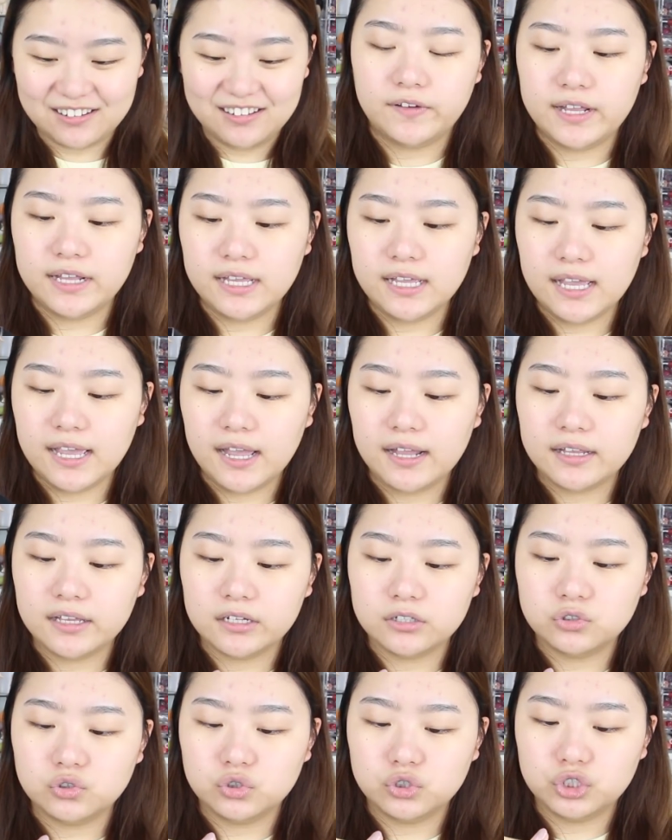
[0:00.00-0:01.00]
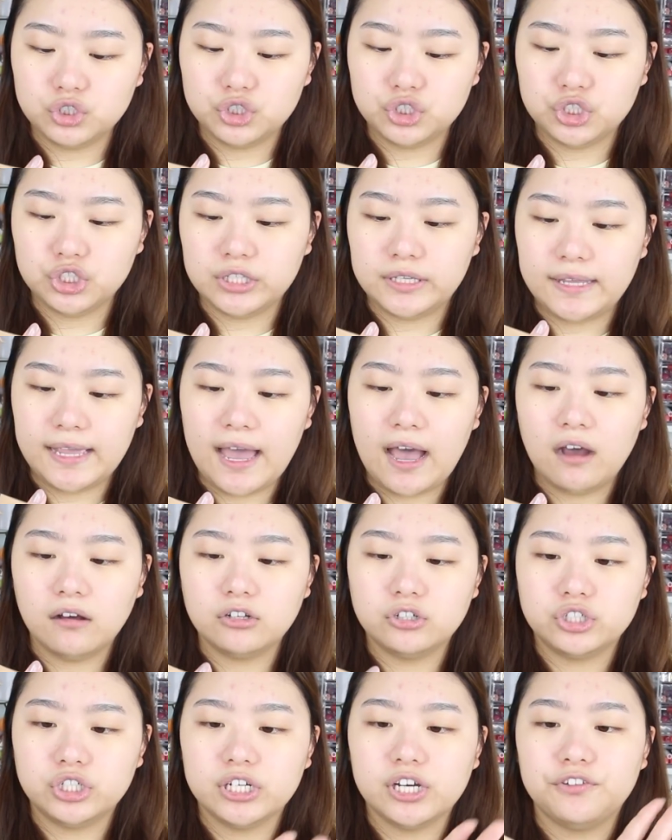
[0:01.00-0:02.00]
粉底液呢，就是迪
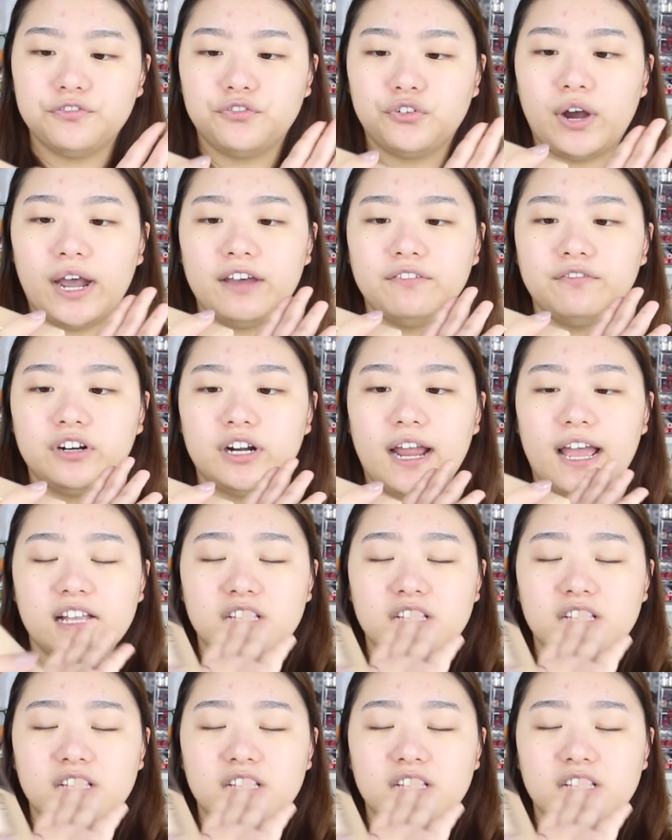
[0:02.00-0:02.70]
奥的这个 Forever